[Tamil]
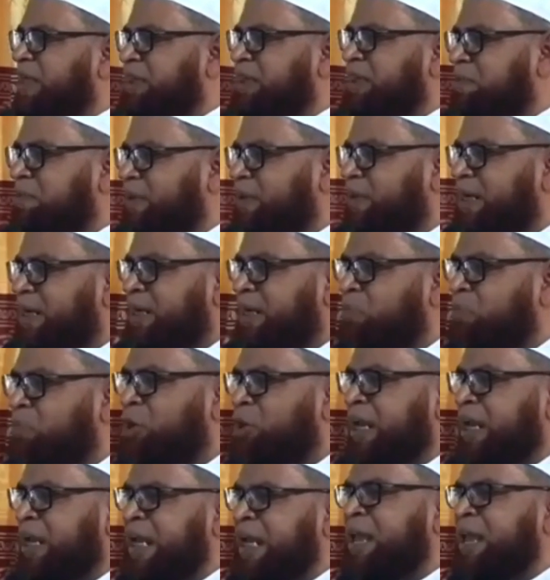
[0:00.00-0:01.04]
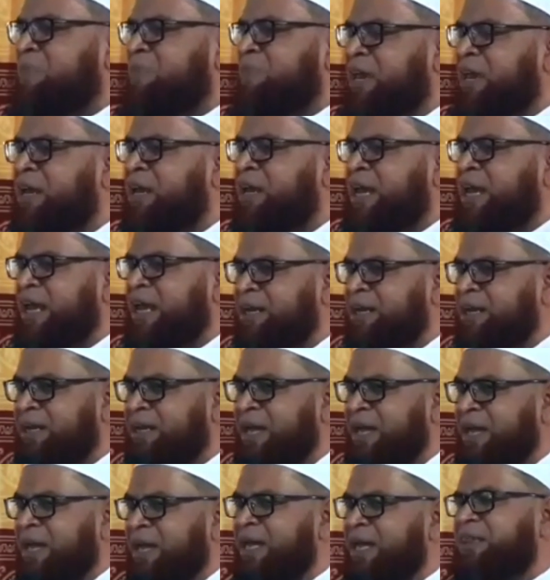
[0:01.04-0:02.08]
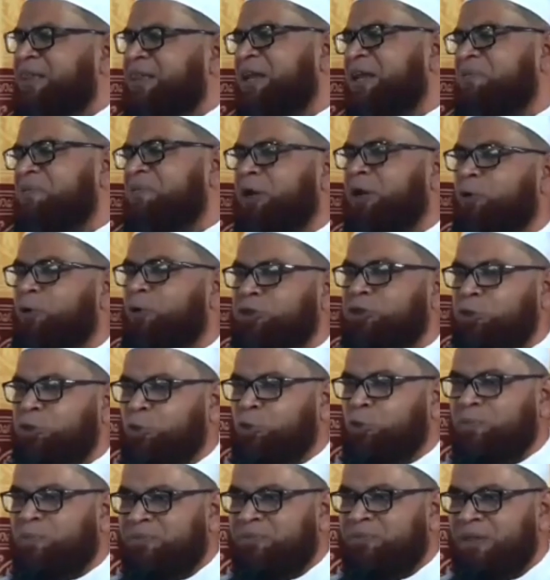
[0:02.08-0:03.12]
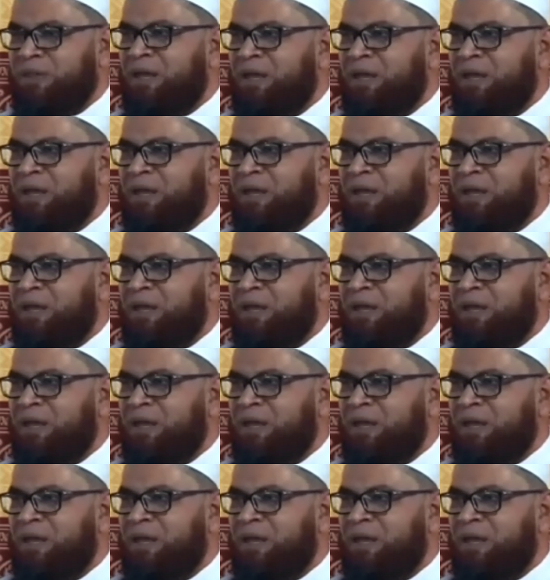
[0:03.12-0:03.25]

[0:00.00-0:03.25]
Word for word: வந்த பிறகு நம்முடைய நிலைமை என்ன என்று எத்தனை பேர் யோசித்தோம்